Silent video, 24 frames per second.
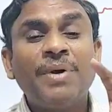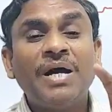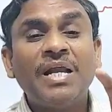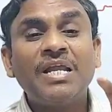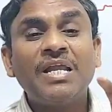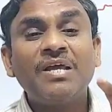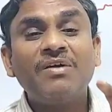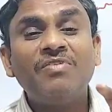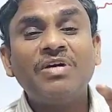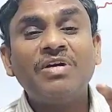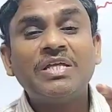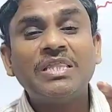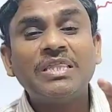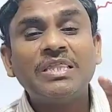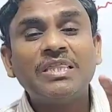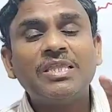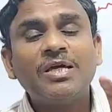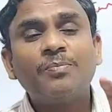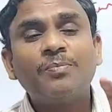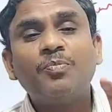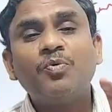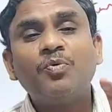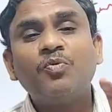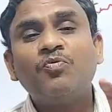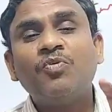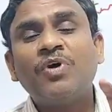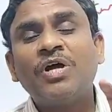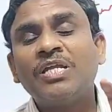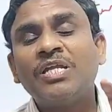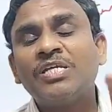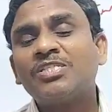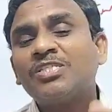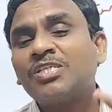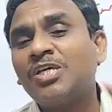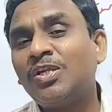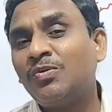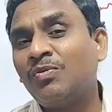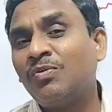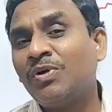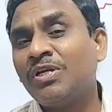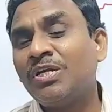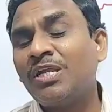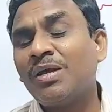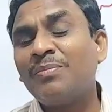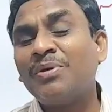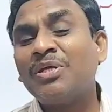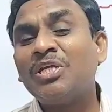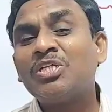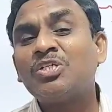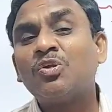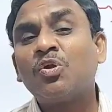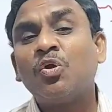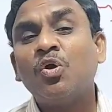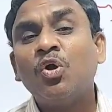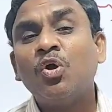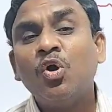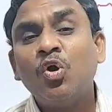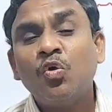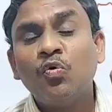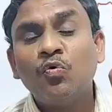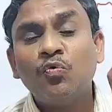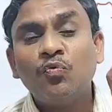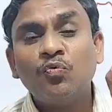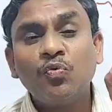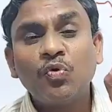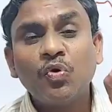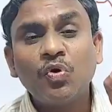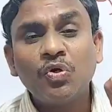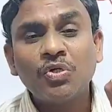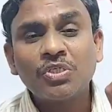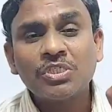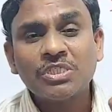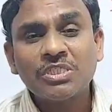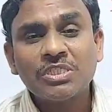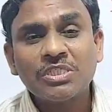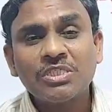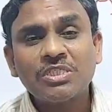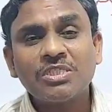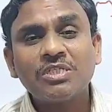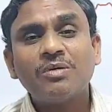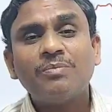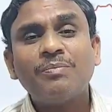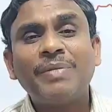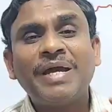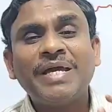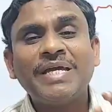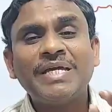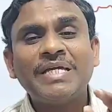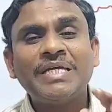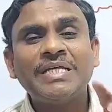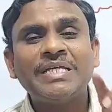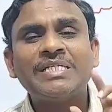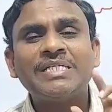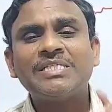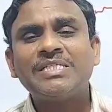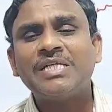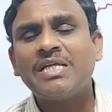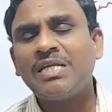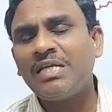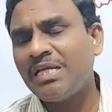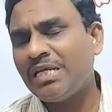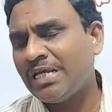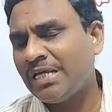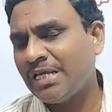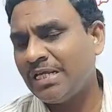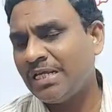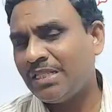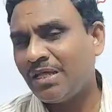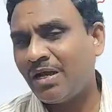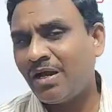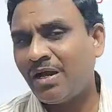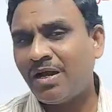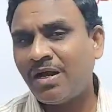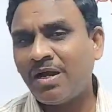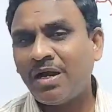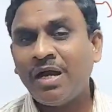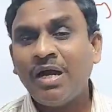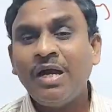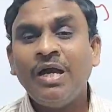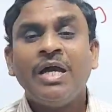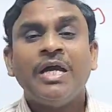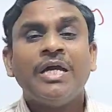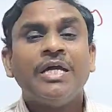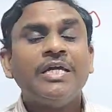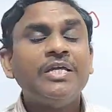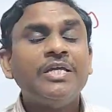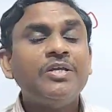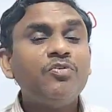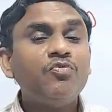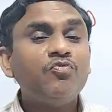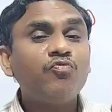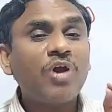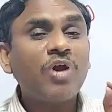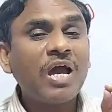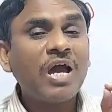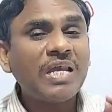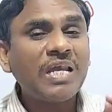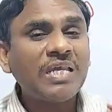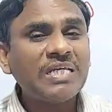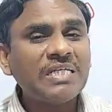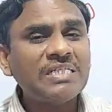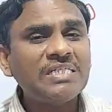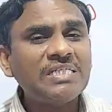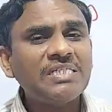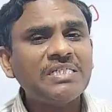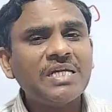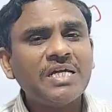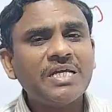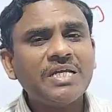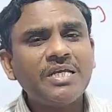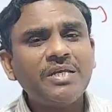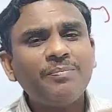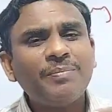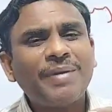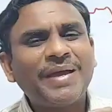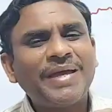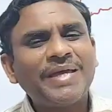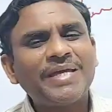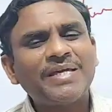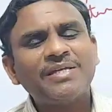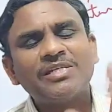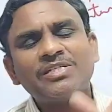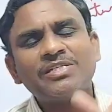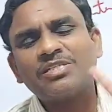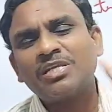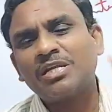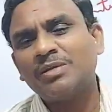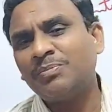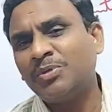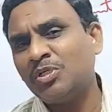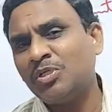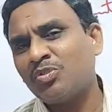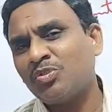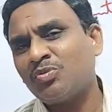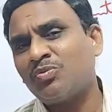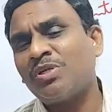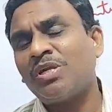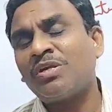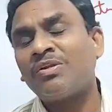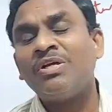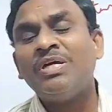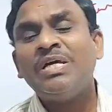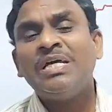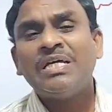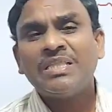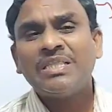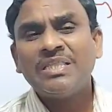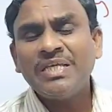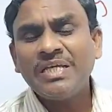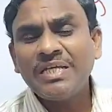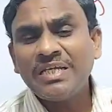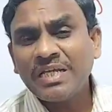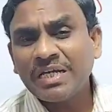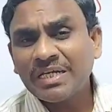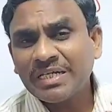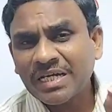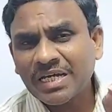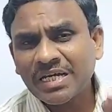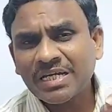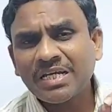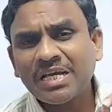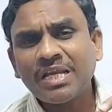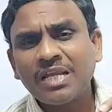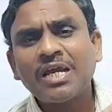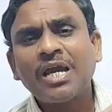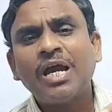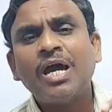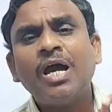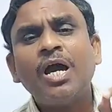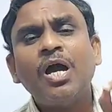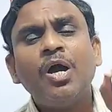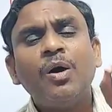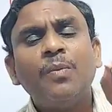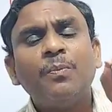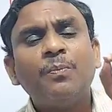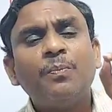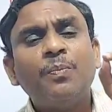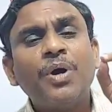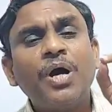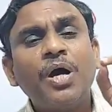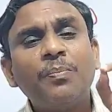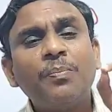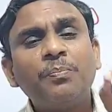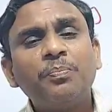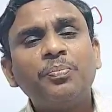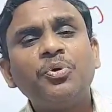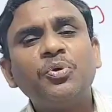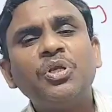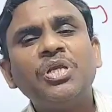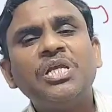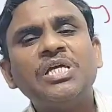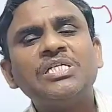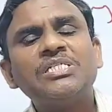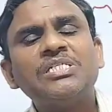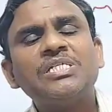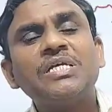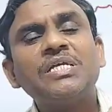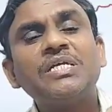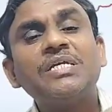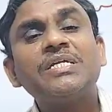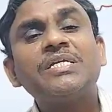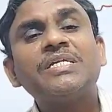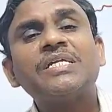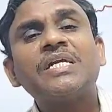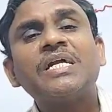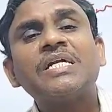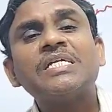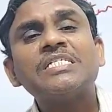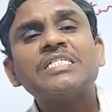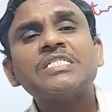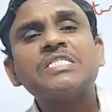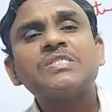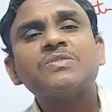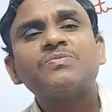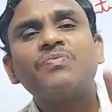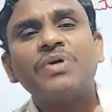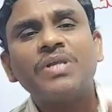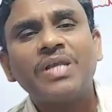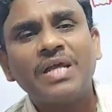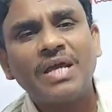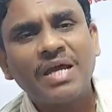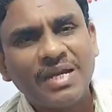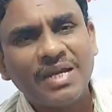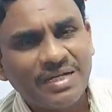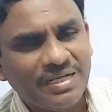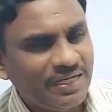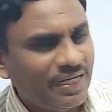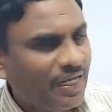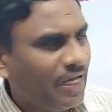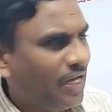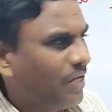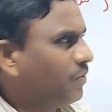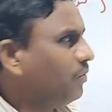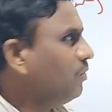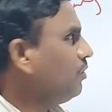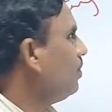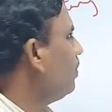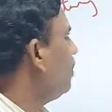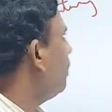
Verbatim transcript: బలవంతపు వలసలు అంటాం ఇంగ్లీష్లో ఫోర్స్డ్ మైగ్రేషన్ లేదా ఇన్వాలంటరీ మైగ్రేషన్ అని పిలుస్తుంటారు దీన్ని టెక్నికల్గా పాపులేషన్ ట్రాన్స్ఫర్ అంటారు